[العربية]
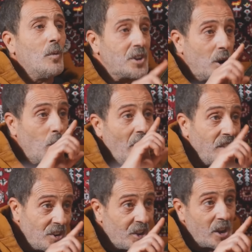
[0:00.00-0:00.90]
واش هو
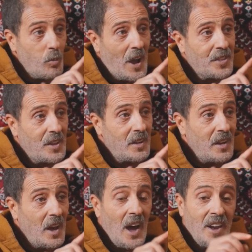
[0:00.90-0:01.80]
عندي شرط واحد
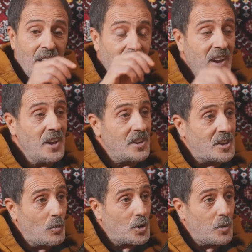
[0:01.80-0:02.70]
انا اللي
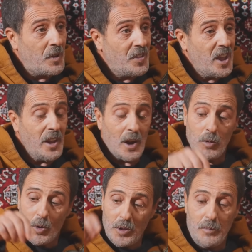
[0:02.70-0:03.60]
يتزوج بنتي راه
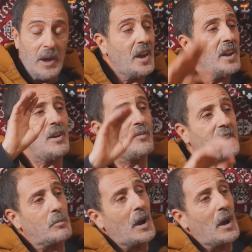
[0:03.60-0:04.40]
يقعد معايا هنا في الفيرما